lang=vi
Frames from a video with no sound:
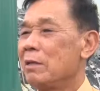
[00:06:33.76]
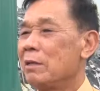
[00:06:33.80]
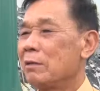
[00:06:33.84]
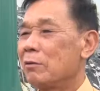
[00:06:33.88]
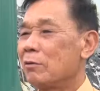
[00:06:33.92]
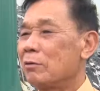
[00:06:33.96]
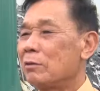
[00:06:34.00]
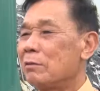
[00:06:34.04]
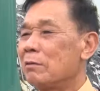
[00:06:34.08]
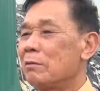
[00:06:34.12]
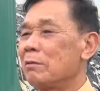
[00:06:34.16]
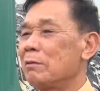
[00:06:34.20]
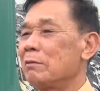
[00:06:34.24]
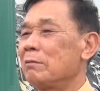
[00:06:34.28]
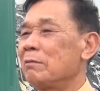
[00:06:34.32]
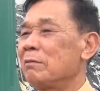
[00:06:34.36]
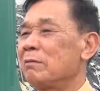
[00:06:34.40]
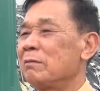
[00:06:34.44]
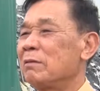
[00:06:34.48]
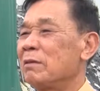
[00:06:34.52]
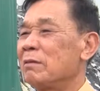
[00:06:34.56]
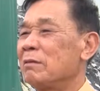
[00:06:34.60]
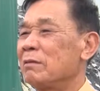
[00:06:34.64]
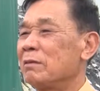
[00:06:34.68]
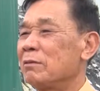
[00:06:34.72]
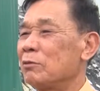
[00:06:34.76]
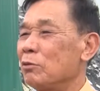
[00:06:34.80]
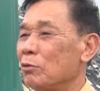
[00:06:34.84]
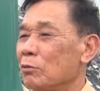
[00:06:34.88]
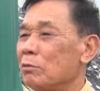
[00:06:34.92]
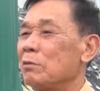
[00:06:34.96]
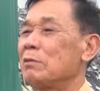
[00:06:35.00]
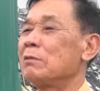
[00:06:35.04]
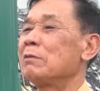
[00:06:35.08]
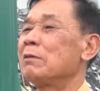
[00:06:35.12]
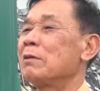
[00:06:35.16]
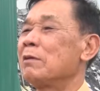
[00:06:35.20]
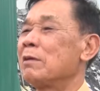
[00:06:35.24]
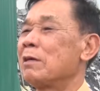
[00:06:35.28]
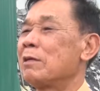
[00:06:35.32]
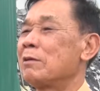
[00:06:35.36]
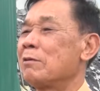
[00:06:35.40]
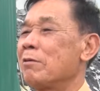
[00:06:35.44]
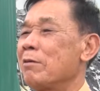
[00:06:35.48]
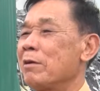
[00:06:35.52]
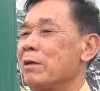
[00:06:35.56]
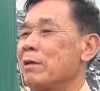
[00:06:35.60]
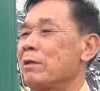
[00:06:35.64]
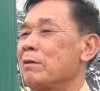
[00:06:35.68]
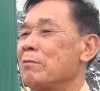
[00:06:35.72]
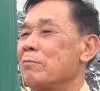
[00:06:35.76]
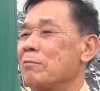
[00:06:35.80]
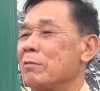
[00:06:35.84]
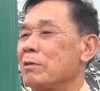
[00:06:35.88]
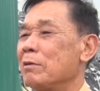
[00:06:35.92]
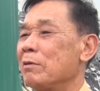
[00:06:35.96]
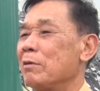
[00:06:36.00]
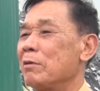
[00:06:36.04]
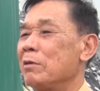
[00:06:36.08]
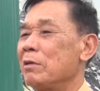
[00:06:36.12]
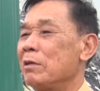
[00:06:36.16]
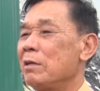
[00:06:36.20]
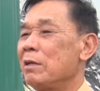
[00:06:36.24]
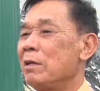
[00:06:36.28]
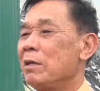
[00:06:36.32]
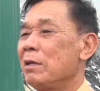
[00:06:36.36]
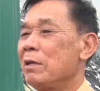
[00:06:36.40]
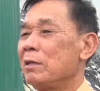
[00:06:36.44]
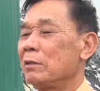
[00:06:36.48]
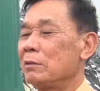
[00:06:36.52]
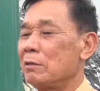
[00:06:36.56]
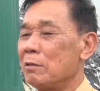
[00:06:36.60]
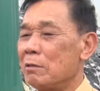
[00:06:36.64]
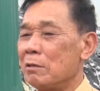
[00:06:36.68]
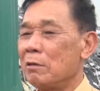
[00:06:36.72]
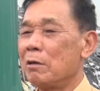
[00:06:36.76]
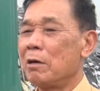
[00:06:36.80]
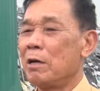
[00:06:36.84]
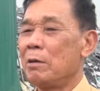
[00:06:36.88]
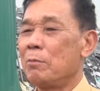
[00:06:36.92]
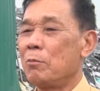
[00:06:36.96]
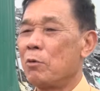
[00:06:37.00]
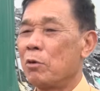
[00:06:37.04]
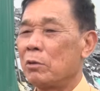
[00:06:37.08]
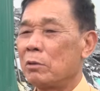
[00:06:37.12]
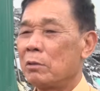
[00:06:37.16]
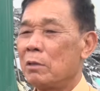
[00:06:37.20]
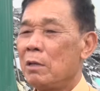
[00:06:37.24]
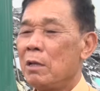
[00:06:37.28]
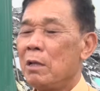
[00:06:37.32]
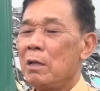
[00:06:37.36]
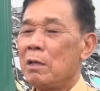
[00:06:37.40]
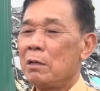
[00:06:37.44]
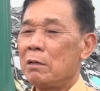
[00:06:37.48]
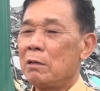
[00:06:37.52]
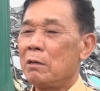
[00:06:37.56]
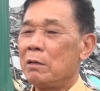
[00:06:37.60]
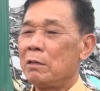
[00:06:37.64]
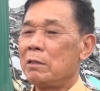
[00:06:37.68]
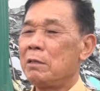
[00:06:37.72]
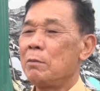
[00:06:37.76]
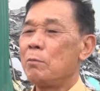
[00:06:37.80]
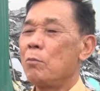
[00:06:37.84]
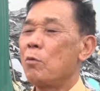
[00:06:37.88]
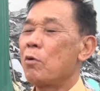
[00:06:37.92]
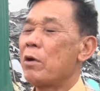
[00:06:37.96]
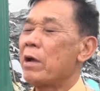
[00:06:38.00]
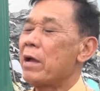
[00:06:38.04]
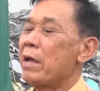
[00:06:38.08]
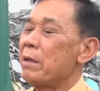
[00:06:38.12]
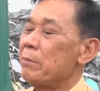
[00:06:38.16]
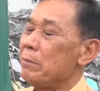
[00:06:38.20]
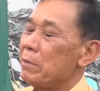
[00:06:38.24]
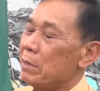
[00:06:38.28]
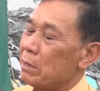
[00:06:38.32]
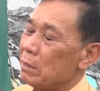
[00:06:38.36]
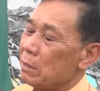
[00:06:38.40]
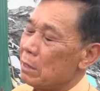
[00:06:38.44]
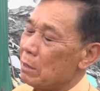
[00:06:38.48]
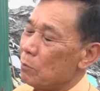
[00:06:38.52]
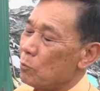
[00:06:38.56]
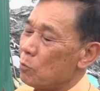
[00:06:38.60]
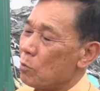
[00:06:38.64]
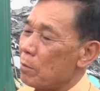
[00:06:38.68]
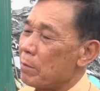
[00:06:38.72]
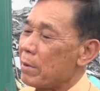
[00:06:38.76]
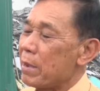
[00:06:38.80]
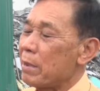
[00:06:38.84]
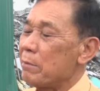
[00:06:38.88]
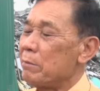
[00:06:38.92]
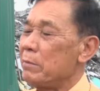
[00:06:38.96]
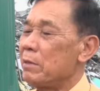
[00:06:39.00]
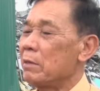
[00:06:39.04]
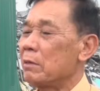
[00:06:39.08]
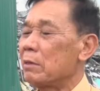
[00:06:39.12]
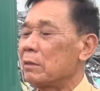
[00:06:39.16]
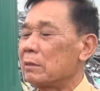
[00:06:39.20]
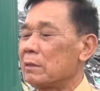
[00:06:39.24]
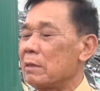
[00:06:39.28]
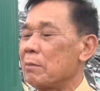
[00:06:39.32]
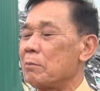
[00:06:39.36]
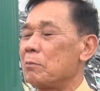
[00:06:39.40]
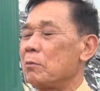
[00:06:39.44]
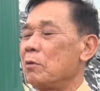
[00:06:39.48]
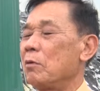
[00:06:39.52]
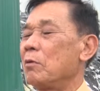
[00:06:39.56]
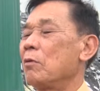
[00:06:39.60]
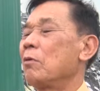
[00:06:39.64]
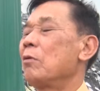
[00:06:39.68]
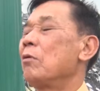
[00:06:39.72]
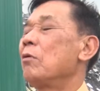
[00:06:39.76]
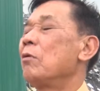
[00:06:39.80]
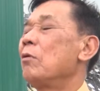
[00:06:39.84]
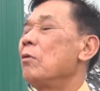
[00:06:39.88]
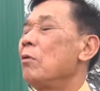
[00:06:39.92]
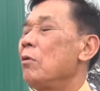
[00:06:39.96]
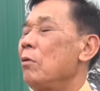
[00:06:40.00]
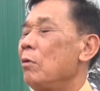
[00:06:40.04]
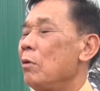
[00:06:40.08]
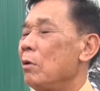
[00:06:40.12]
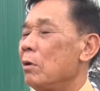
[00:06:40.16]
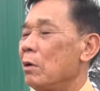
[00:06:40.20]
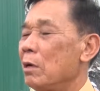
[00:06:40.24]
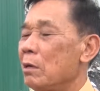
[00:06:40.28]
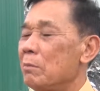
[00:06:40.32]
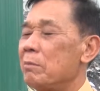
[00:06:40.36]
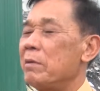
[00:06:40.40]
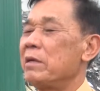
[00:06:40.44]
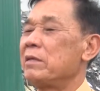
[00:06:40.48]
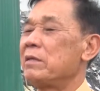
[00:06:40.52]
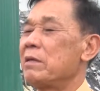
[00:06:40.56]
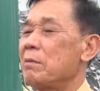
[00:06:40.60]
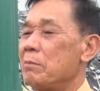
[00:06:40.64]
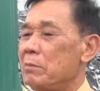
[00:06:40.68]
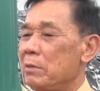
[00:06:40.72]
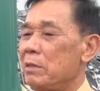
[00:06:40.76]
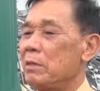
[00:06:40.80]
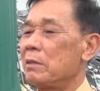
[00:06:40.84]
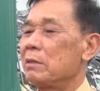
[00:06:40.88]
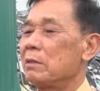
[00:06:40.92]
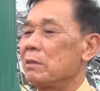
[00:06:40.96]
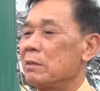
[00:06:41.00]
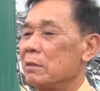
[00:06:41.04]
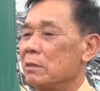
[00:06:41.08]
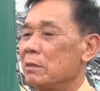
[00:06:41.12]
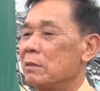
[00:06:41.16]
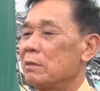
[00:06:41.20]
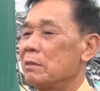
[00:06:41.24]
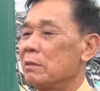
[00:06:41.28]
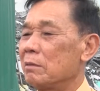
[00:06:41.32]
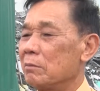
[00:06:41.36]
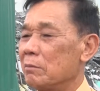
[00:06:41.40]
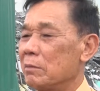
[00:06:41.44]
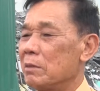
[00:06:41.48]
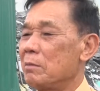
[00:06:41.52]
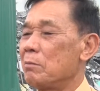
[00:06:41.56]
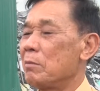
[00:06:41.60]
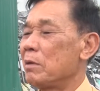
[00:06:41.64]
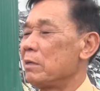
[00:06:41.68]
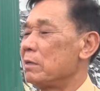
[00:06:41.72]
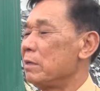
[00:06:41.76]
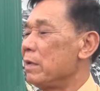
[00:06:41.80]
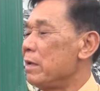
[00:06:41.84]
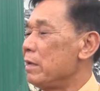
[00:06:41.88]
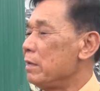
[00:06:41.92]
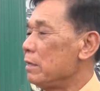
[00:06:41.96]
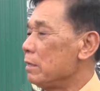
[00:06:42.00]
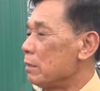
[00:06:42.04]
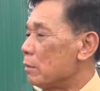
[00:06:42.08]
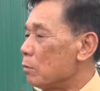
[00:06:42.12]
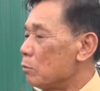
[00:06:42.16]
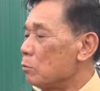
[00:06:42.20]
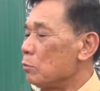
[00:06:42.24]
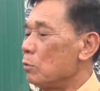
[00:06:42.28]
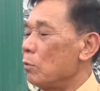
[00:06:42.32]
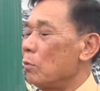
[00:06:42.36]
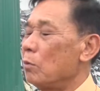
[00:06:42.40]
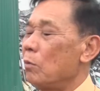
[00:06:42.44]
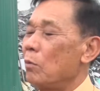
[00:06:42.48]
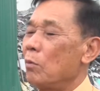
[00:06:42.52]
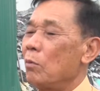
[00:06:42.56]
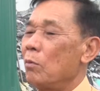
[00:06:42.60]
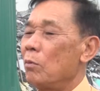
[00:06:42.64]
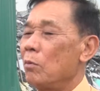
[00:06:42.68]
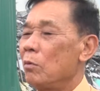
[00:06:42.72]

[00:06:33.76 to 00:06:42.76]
có từng từng số thứ tự ở nói không phải nói từng người một người thì mua hai miếng người mua ba miếng nó tầm độ hơn 700 miếng thế mà đây thì không đủ